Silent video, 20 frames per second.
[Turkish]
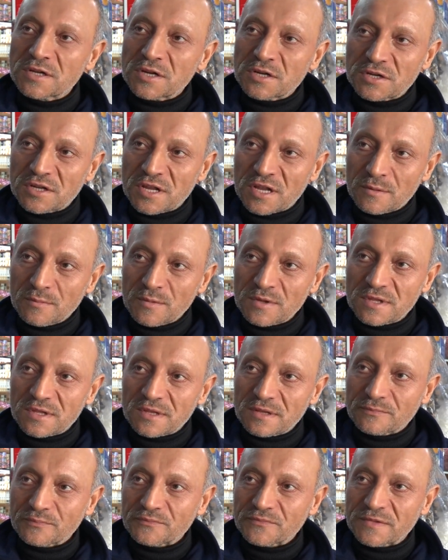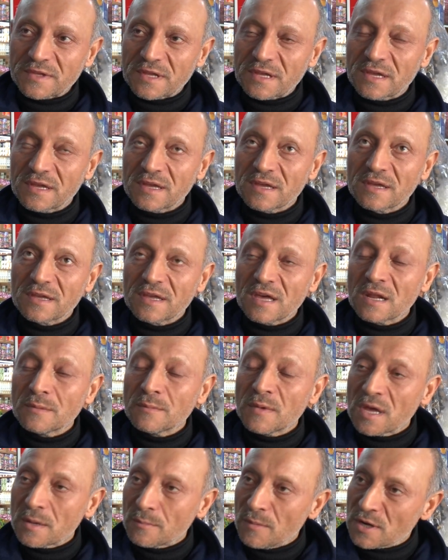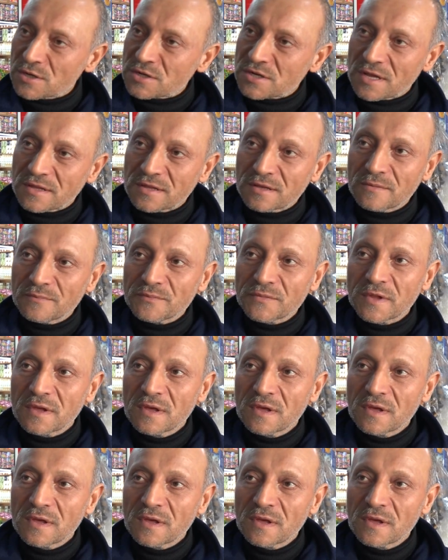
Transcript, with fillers: çeşitlerimiz e, gelmeye başladı.